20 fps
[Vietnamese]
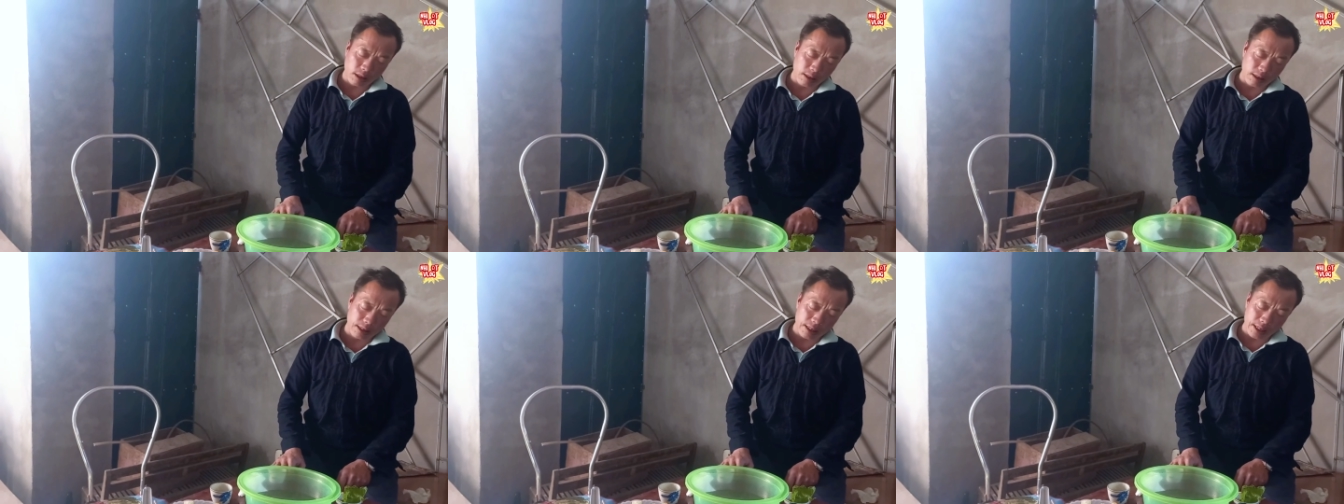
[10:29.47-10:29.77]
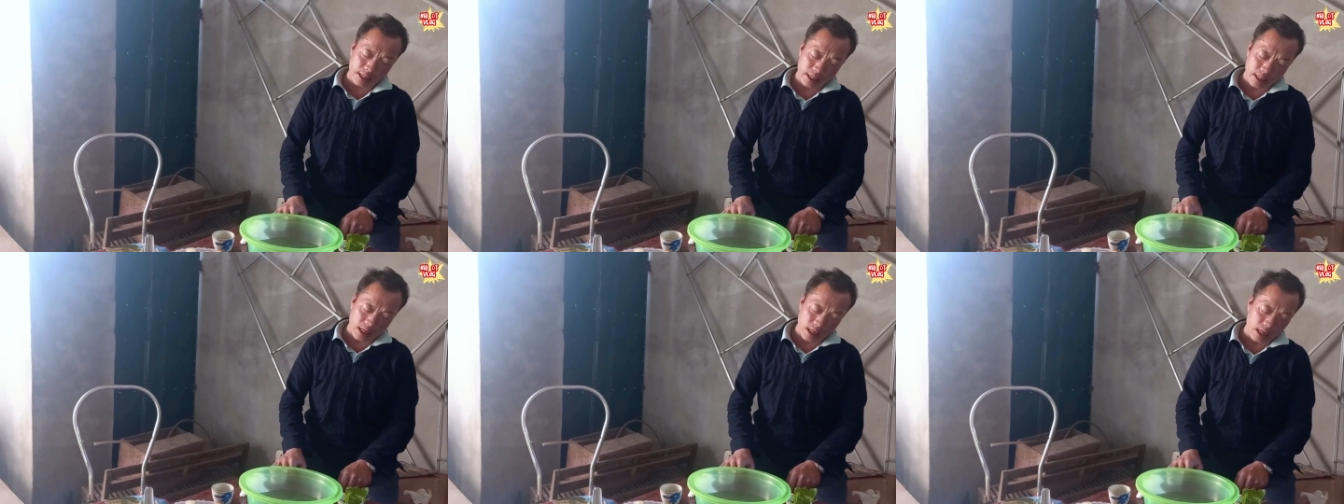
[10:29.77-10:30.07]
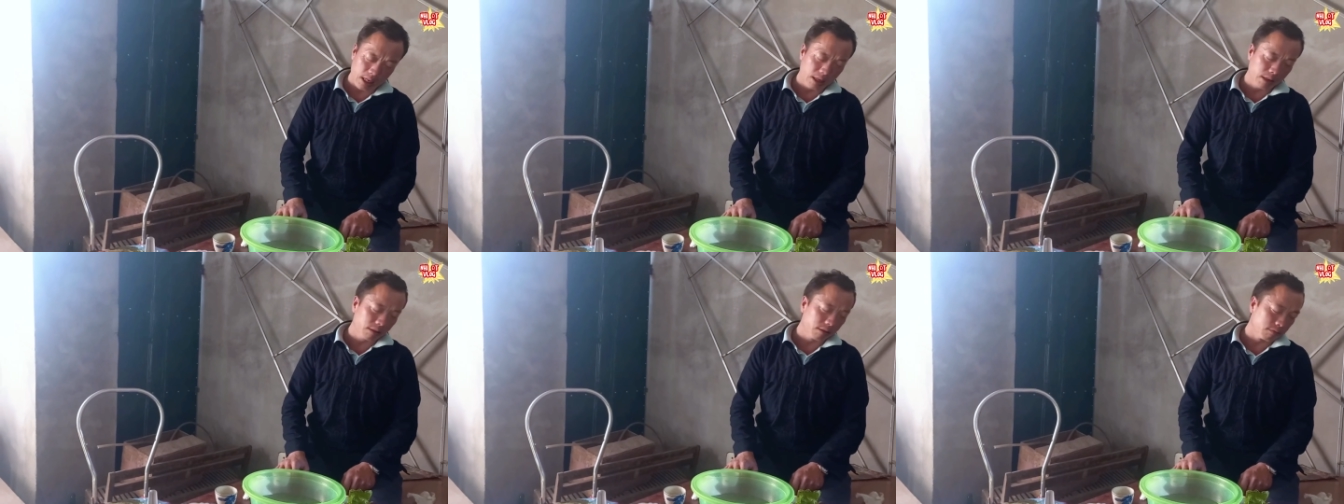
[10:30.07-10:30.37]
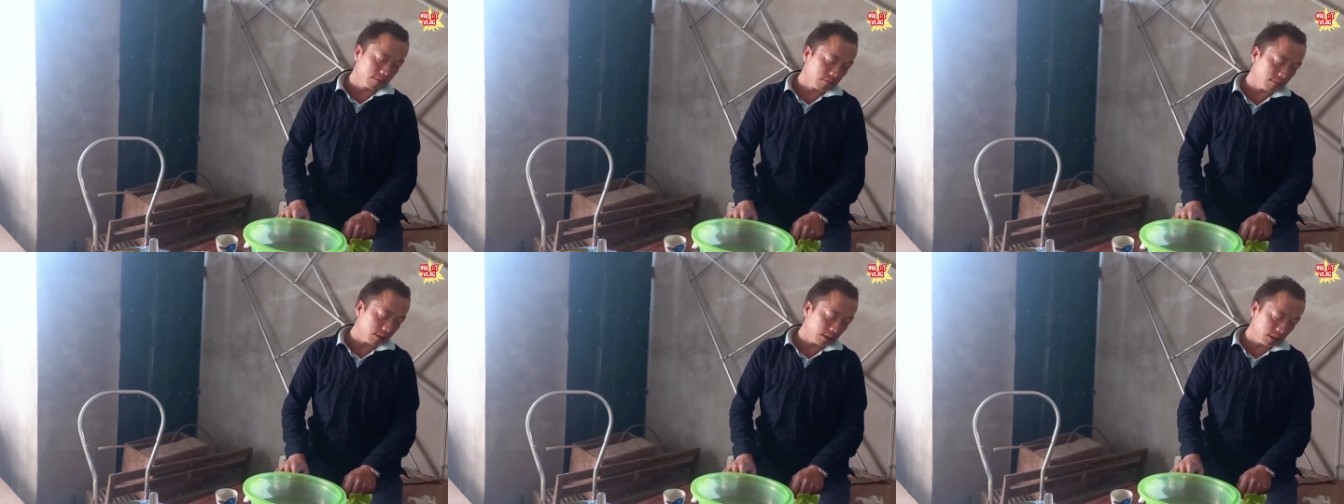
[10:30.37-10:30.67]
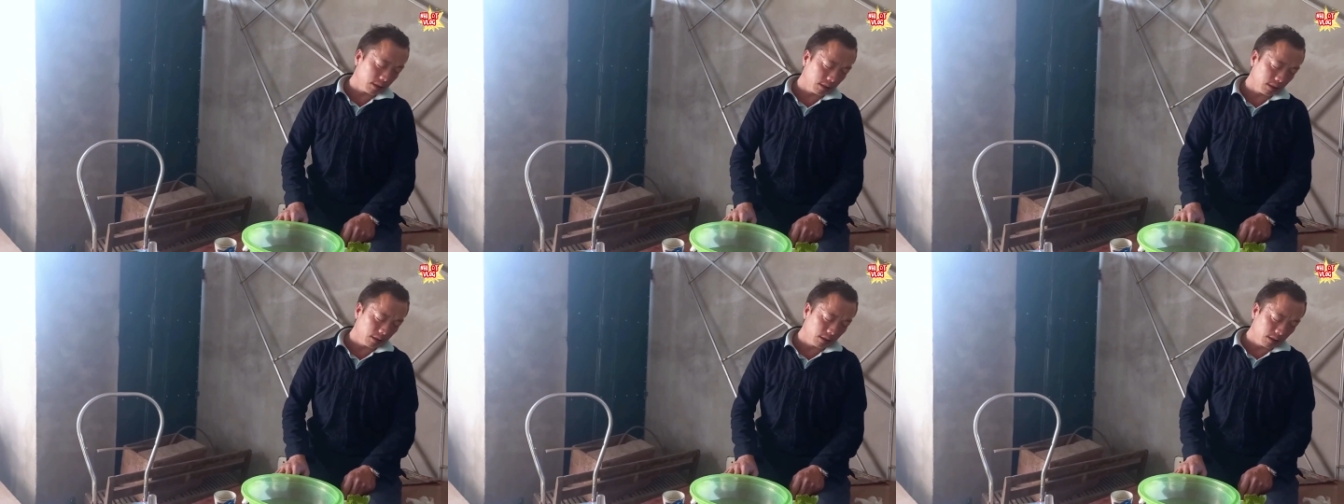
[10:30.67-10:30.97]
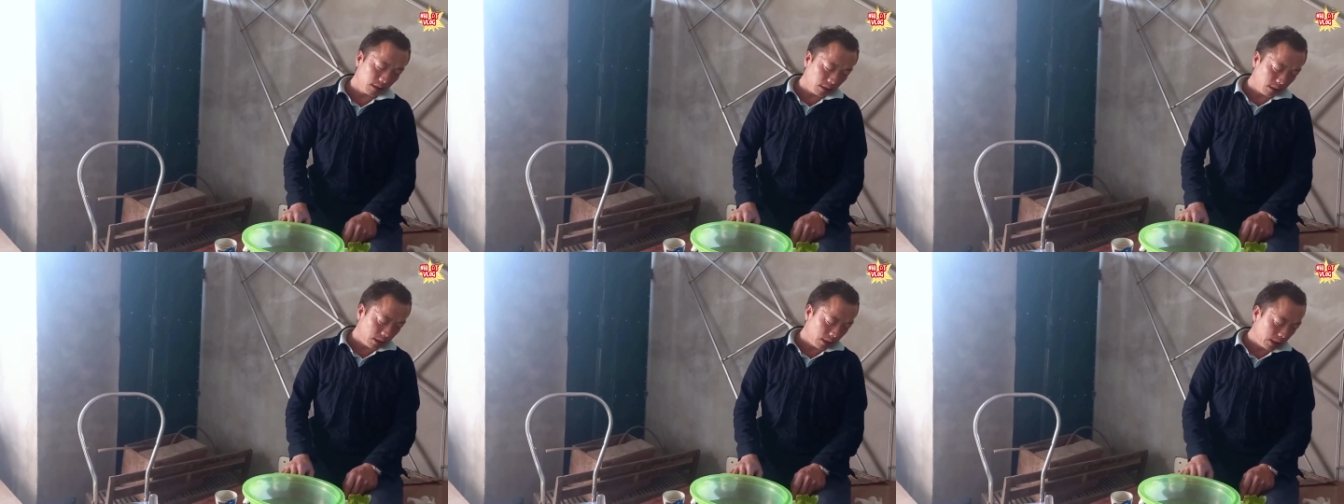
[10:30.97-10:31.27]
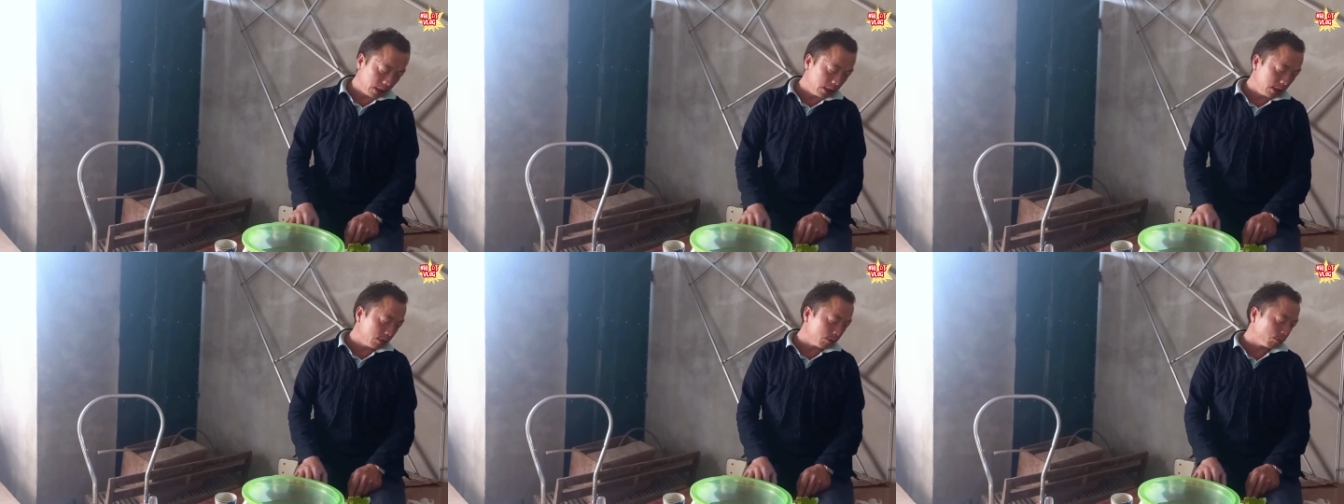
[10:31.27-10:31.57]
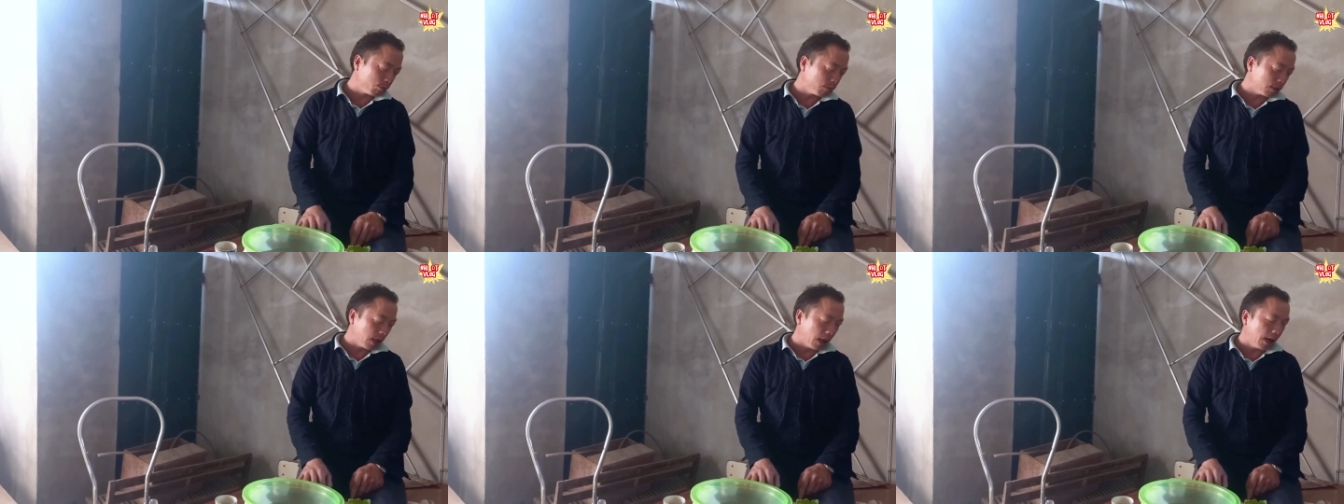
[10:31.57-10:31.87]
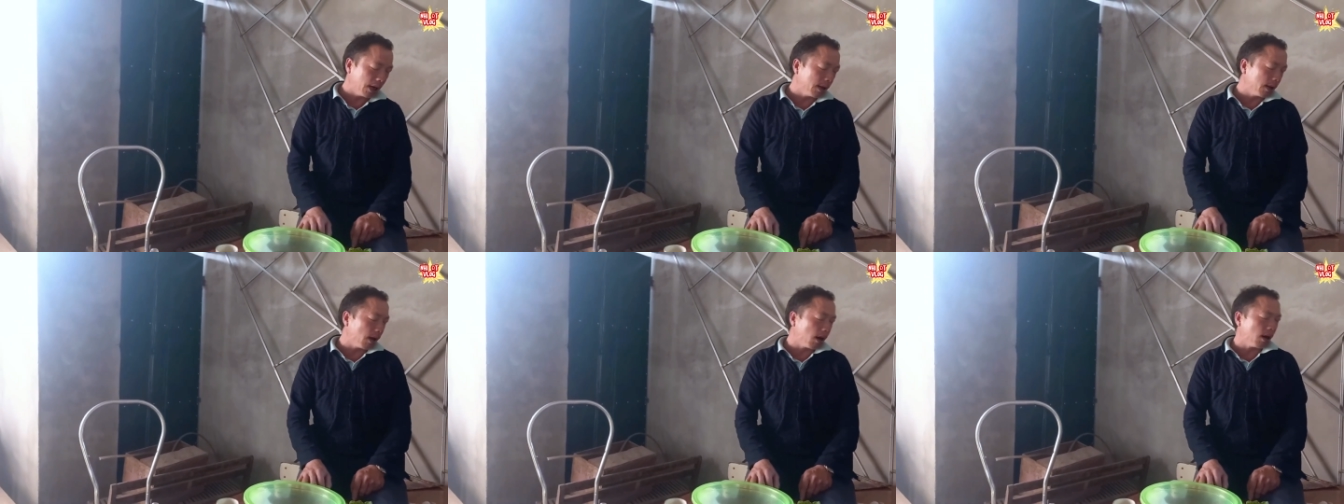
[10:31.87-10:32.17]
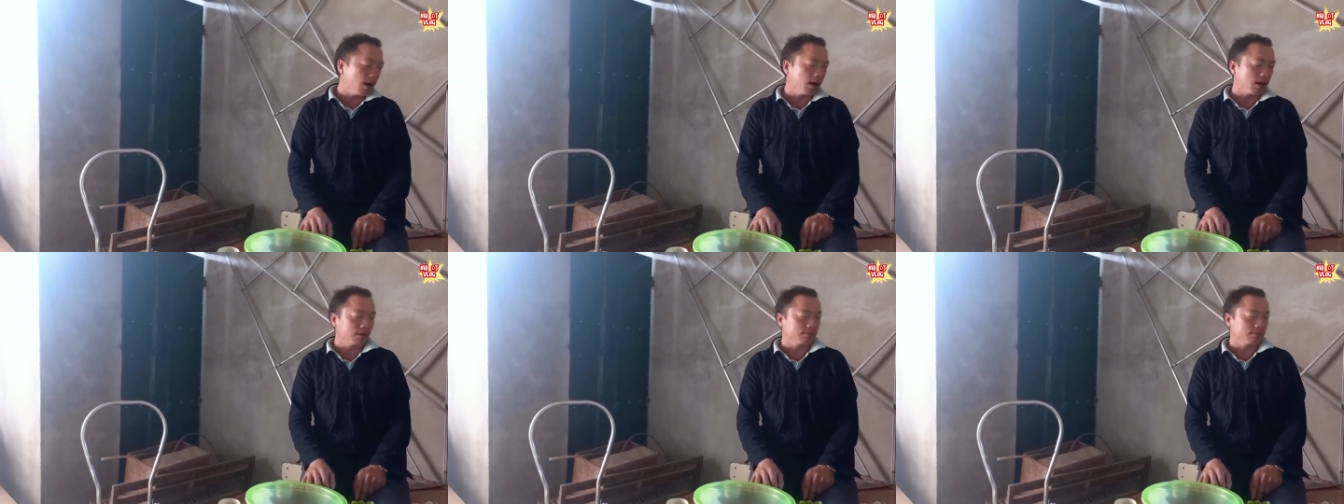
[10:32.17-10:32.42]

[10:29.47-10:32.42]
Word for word: là khán giả mọi người ai nếu như mà đăng ký